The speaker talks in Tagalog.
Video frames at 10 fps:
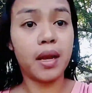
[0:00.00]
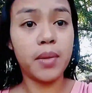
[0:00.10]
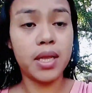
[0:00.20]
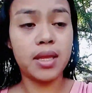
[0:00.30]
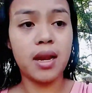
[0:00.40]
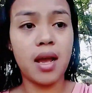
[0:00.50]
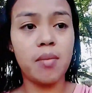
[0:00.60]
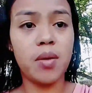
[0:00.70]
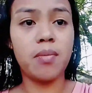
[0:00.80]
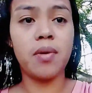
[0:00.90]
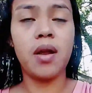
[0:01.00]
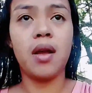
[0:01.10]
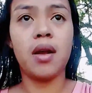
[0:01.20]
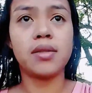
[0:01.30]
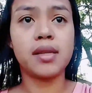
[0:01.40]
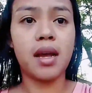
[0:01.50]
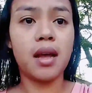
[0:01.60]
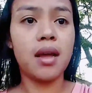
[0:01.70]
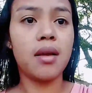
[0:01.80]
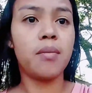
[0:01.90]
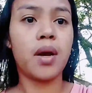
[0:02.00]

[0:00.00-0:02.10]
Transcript: gamitin namin sa